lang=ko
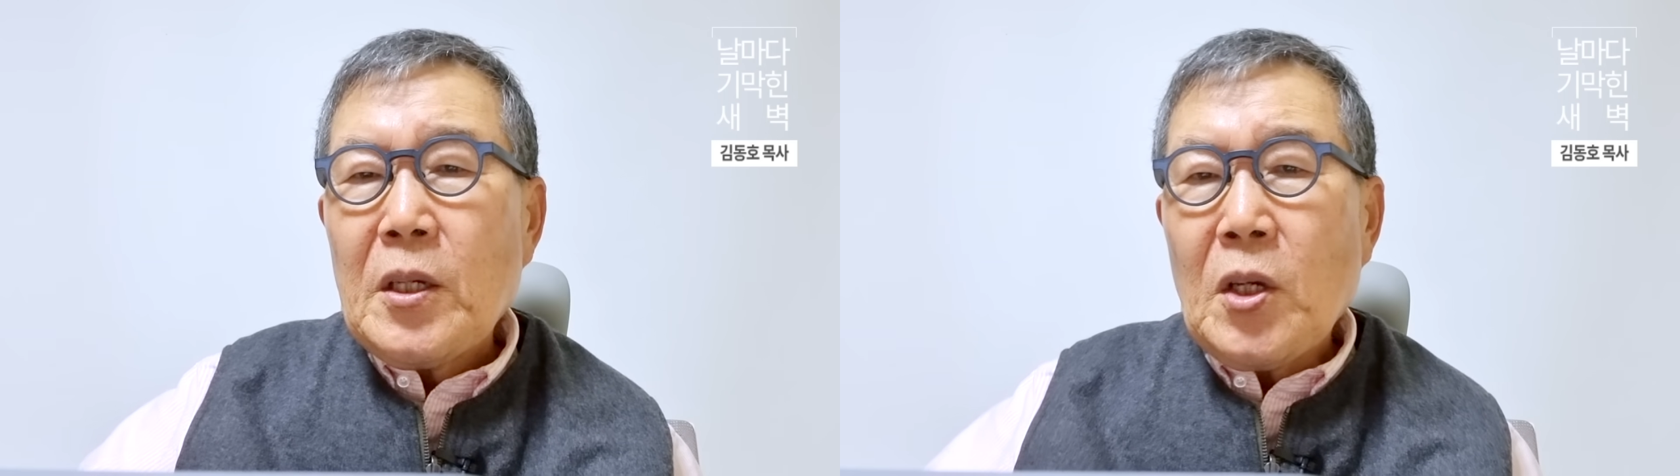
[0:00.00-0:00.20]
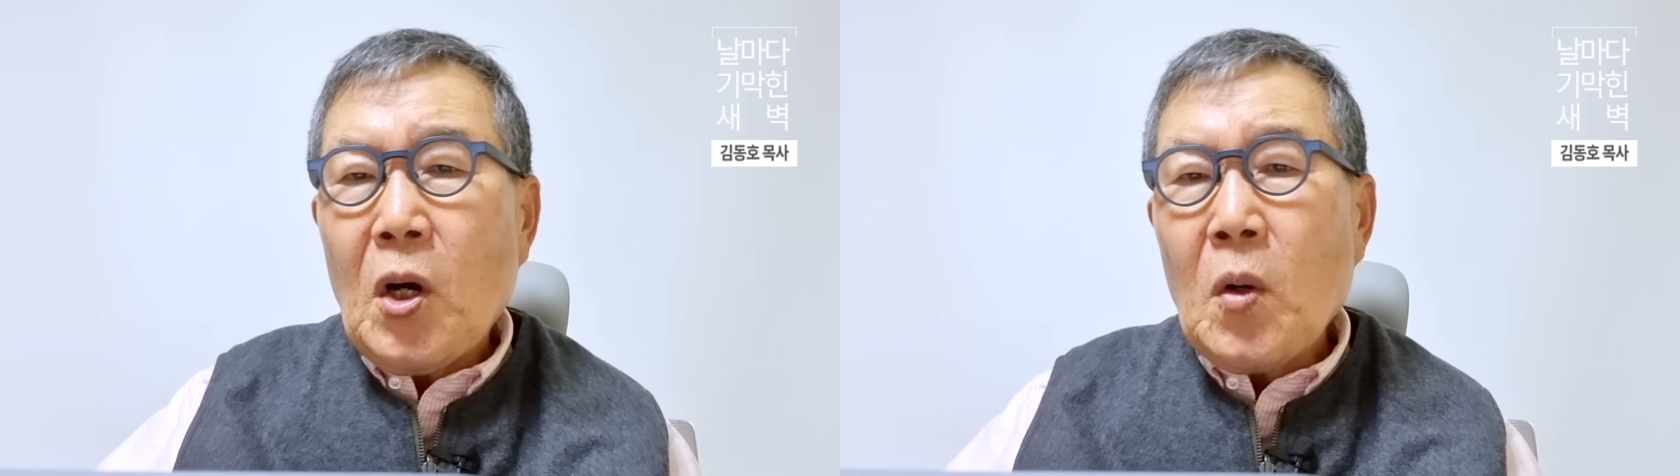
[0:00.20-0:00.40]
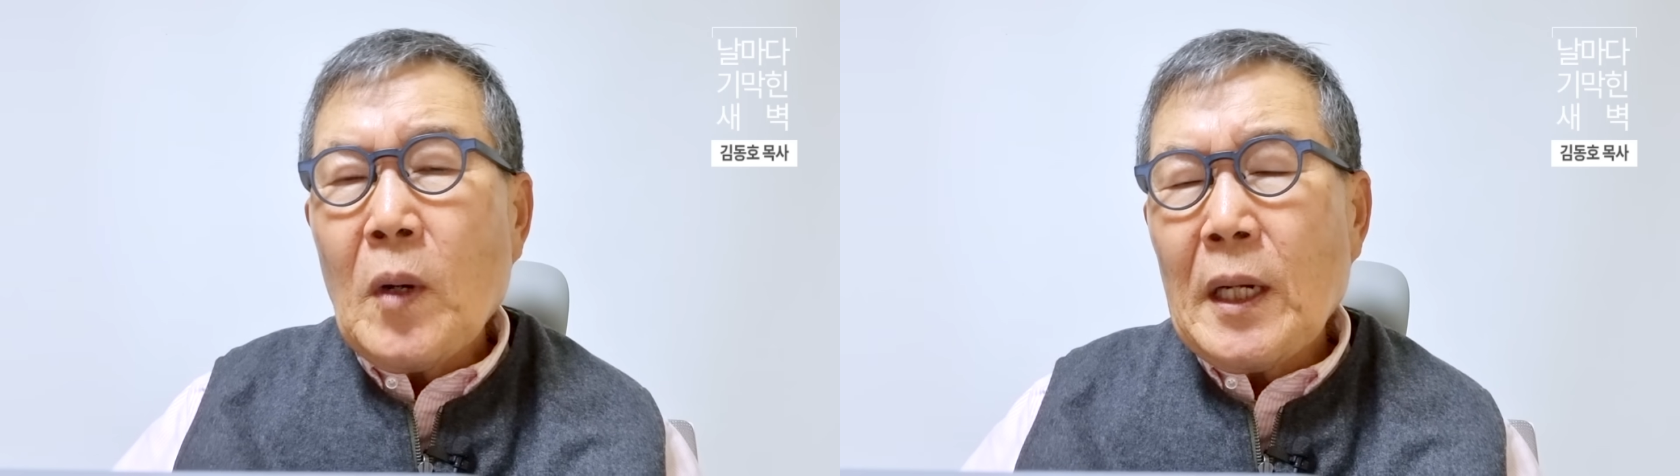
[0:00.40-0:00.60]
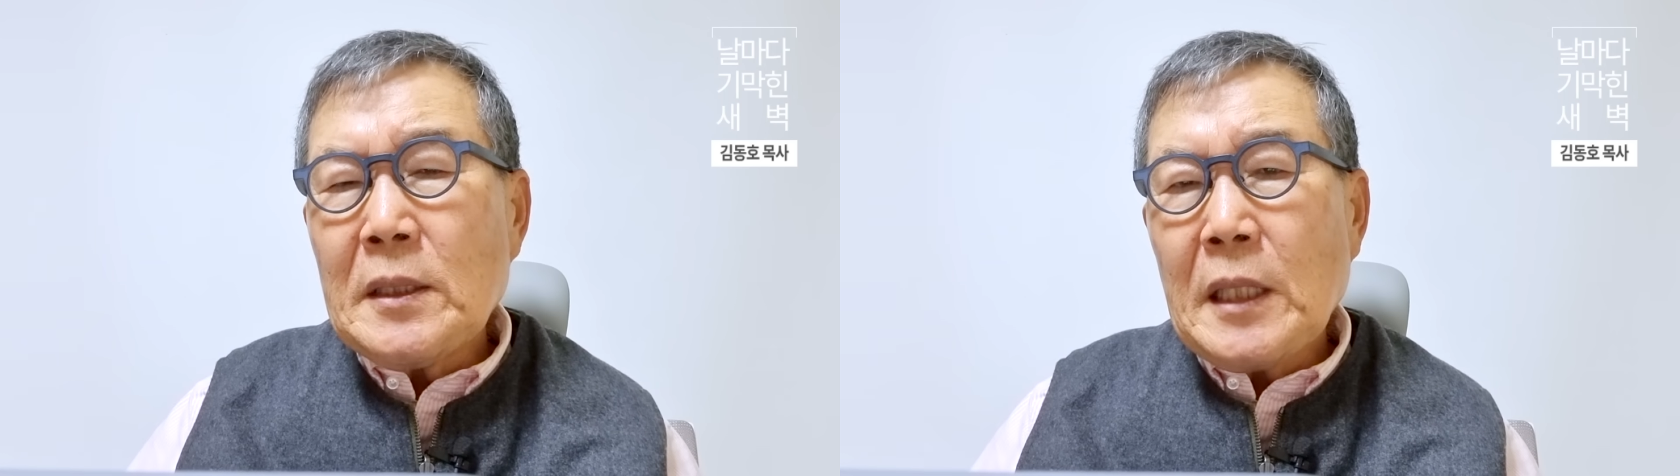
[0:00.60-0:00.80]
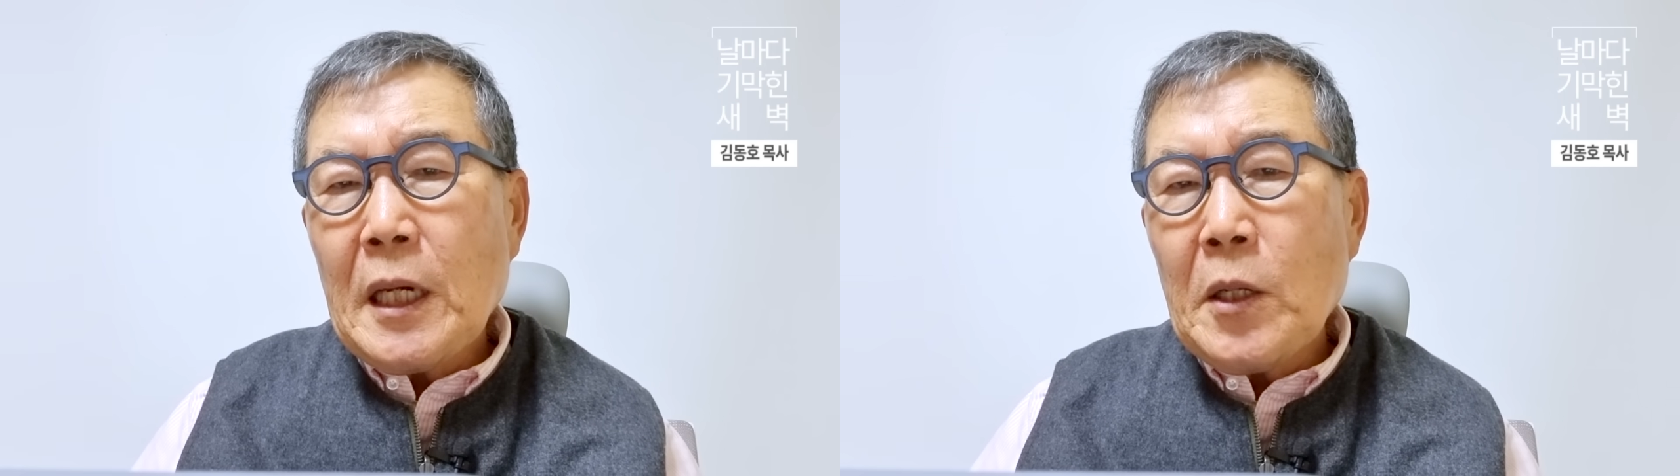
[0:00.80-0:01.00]
영원한
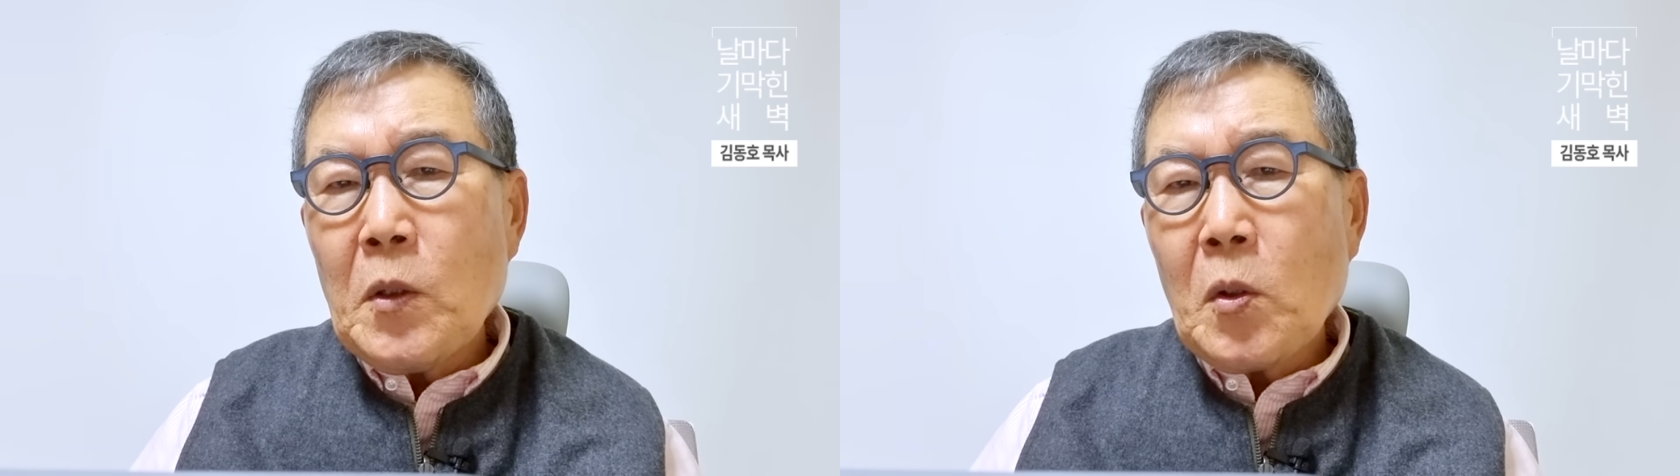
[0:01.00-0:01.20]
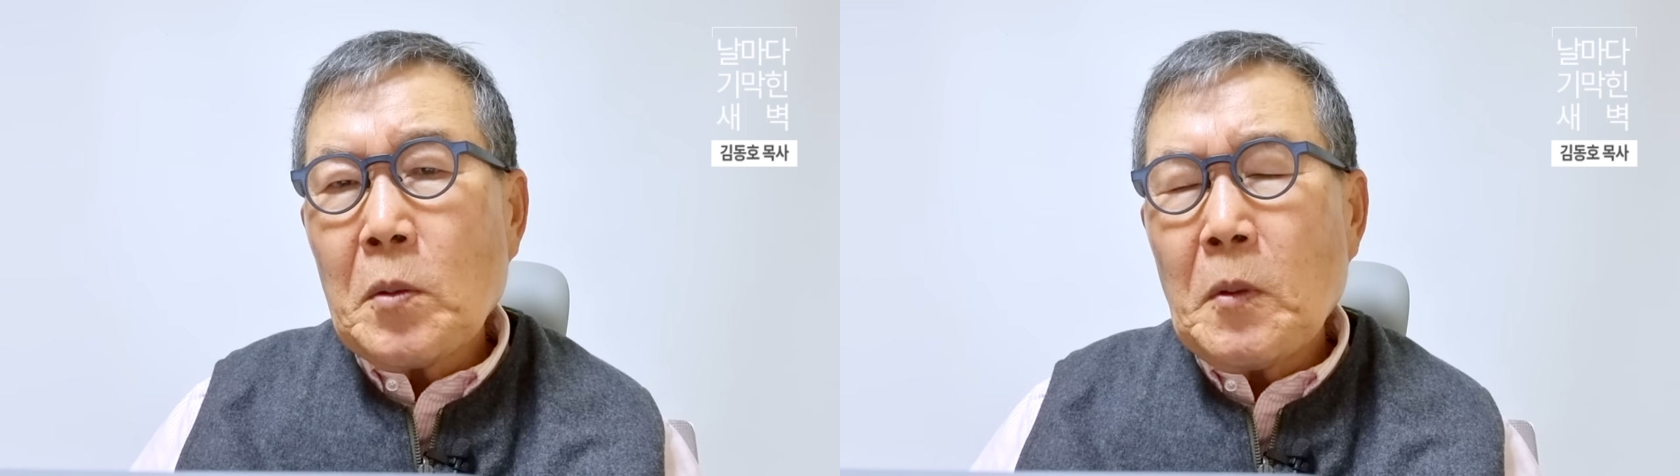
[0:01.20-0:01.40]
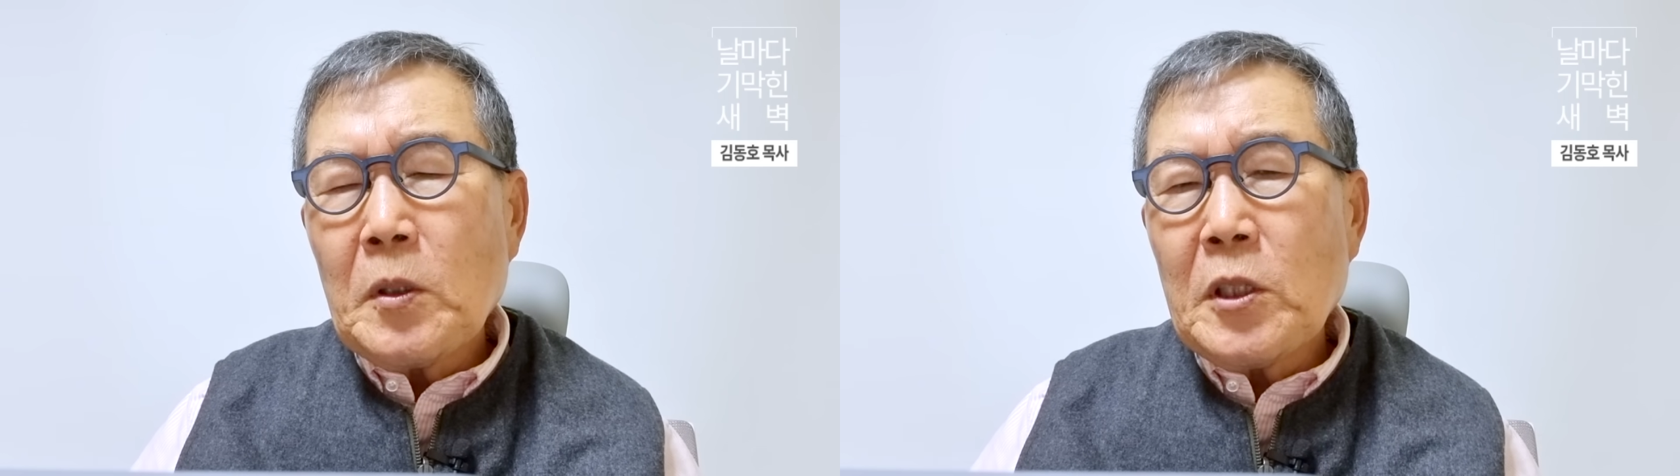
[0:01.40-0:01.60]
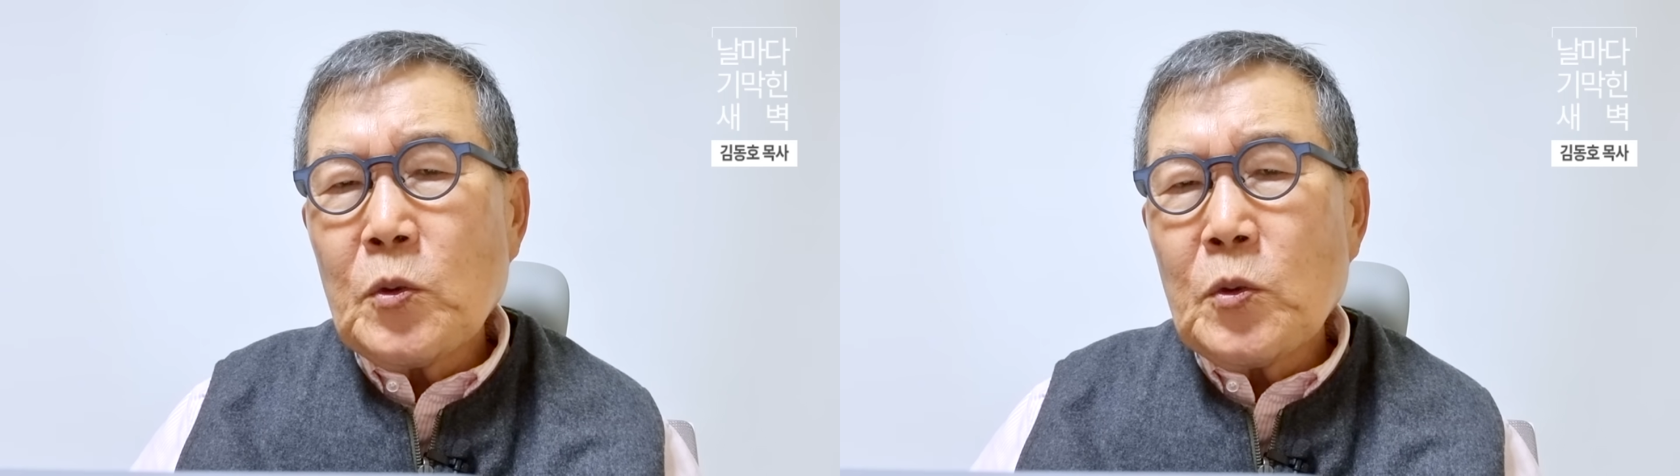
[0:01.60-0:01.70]
세계를 놓고 볼 때